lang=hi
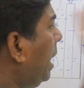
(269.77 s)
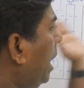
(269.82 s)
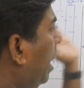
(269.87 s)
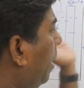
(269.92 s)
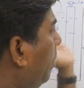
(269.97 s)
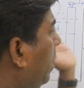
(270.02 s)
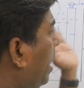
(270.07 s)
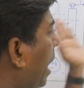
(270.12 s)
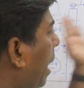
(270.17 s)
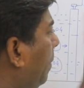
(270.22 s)
के लिए
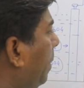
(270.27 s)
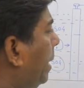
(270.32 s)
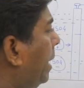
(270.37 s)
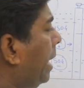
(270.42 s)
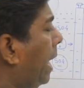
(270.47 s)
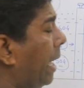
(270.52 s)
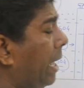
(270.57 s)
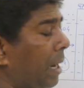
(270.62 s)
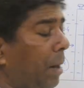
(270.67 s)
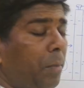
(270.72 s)
हमने यहाँ पे
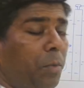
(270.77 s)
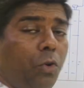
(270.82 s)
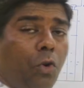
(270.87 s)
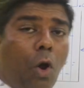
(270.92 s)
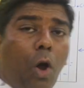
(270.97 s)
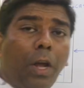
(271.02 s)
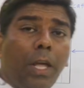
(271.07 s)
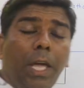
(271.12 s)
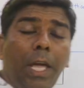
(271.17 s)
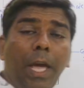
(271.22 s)
डायग्राम
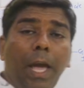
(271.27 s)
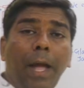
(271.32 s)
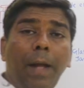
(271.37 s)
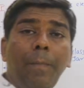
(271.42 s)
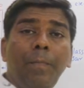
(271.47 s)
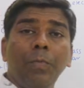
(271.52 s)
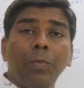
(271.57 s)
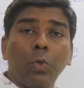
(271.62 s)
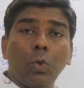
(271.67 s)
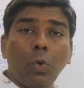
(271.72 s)
ड्रॉ की है
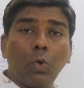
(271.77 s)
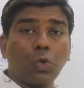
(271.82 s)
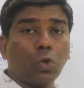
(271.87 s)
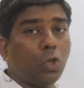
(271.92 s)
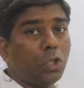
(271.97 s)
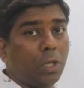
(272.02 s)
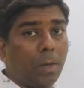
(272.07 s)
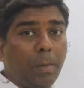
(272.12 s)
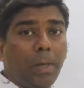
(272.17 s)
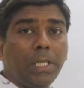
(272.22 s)
तो
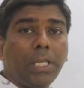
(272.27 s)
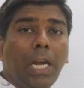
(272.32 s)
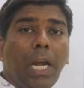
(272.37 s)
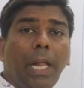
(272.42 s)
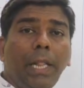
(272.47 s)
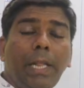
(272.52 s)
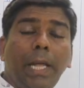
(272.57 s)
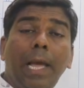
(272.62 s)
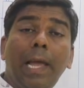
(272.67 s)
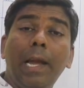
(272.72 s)
उसको समझ के
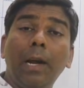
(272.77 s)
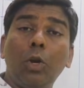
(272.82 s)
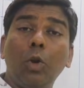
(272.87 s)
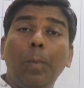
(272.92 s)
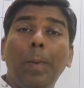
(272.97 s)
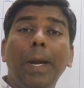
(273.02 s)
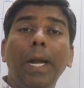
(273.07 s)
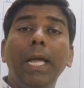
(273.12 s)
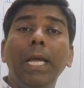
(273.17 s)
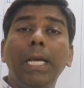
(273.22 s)
लेते हैं
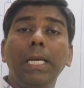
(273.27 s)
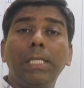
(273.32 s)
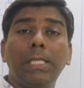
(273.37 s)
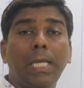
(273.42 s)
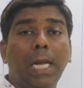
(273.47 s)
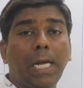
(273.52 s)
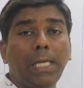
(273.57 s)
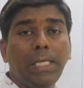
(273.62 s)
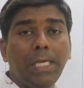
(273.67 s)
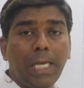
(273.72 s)
इलेक्ट्रोप्लेटिंग किस
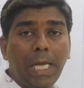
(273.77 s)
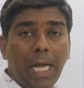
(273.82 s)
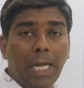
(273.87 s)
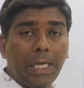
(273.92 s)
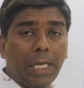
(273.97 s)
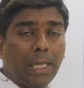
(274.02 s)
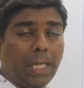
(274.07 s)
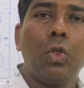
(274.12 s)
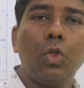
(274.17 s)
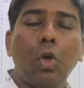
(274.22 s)
तरह से किया
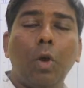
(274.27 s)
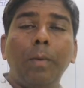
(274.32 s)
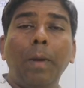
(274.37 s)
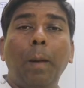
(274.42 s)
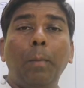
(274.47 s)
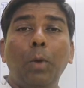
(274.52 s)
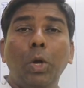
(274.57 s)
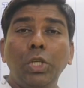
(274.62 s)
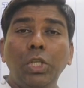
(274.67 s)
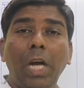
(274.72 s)
जाता है तो अभी
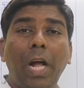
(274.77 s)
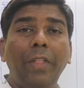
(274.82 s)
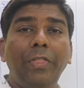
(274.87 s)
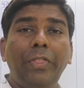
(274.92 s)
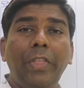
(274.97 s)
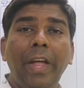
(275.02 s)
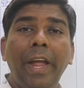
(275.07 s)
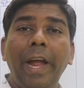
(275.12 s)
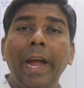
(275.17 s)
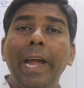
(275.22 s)
हम लोग
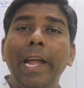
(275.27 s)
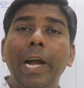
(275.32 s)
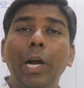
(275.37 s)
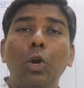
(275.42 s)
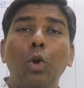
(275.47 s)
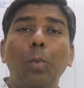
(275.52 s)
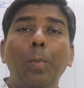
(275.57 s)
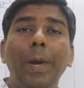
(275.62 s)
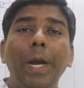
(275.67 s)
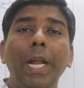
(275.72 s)
जानते हैं
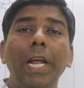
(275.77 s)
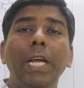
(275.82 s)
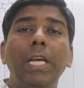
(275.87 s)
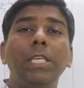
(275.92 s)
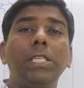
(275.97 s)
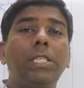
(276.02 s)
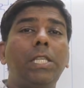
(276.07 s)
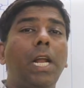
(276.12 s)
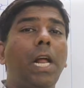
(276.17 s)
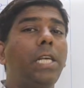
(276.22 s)
इलेक्ट्रोप्लेटिंग
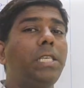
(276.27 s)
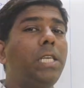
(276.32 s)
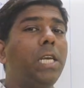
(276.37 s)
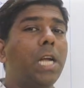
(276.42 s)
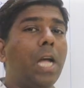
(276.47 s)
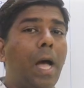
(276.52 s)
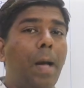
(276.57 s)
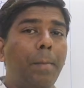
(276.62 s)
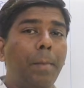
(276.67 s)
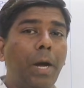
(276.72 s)
किस तरह
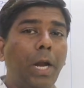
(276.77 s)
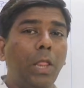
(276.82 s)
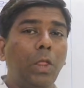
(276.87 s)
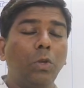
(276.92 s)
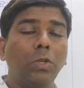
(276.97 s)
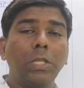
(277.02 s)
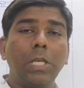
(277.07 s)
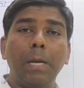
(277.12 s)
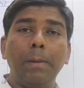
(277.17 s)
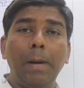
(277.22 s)
से काम करते
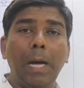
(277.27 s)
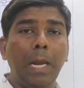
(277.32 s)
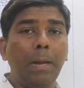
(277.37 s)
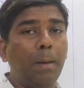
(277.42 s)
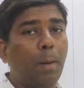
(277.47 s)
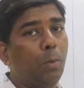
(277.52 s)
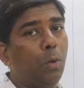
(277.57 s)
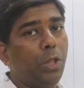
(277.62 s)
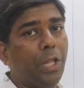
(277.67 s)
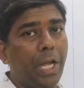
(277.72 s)
हैं उसके बारे
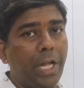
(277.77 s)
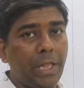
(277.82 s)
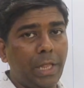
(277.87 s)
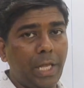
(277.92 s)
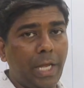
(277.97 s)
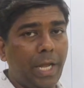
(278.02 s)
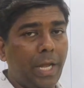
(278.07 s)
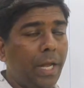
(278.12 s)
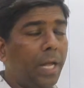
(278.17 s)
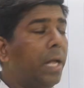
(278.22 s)
में हम लोग
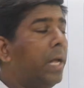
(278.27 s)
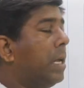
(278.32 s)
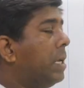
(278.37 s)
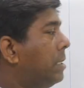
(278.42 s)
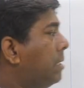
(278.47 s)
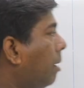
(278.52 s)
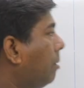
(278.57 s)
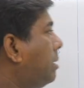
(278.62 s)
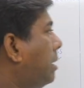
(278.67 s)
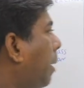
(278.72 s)
देखते हैं
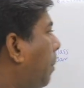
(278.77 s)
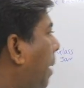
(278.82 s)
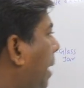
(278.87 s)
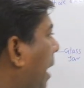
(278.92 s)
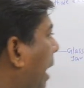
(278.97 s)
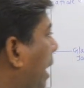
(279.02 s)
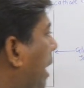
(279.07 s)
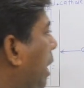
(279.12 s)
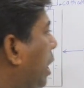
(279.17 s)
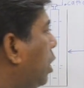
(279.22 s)
सबसे
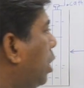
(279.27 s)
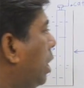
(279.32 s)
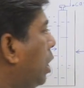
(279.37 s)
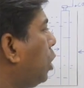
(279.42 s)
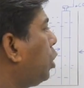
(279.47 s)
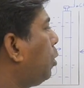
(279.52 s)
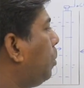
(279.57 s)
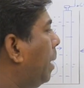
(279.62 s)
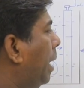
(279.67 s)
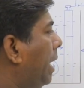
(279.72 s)
पहले
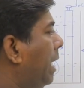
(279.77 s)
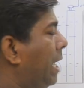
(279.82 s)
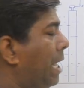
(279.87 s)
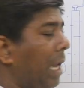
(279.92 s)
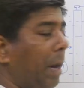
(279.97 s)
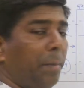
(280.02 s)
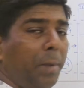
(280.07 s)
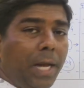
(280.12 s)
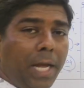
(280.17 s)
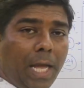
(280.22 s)
इलेक्ट्रोप्लेटिंग
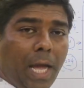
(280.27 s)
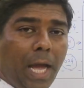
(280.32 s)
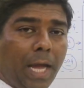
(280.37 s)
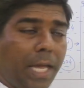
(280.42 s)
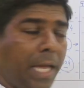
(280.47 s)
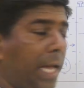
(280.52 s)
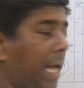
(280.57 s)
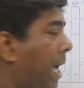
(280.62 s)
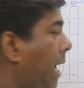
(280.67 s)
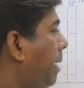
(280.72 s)
के लिए हमने क्या
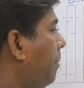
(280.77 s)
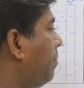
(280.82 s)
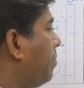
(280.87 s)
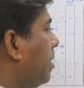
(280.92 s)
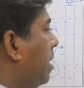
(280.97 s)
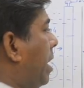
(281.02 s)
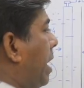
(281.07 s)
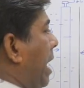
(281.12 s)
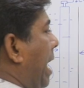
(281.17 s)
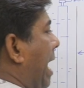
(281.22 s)
किया
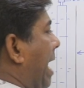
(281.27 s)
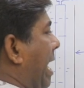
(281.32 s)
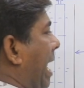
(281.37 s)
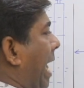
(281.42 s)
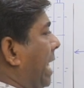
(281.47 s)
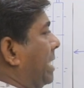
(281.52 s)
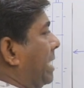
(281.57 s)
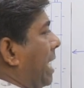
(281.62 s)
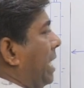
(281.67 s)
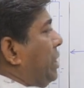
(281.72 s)
है एक
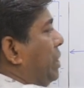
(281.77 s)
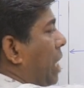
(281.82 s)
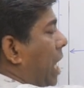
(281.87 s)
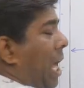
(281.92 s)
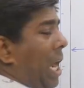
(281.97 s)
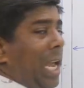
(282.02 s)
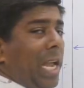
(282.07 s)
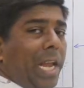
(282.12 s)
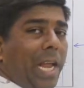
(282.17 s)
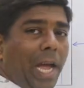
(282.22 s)
ग्लास का
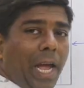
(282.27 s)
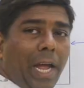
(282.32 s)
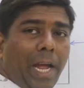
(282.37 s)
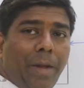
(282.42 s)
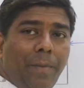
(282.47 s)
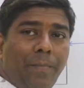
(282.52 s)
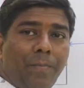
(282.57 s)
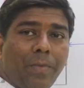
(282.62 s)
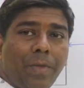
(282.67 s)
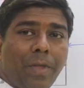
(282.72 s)
जार लिया है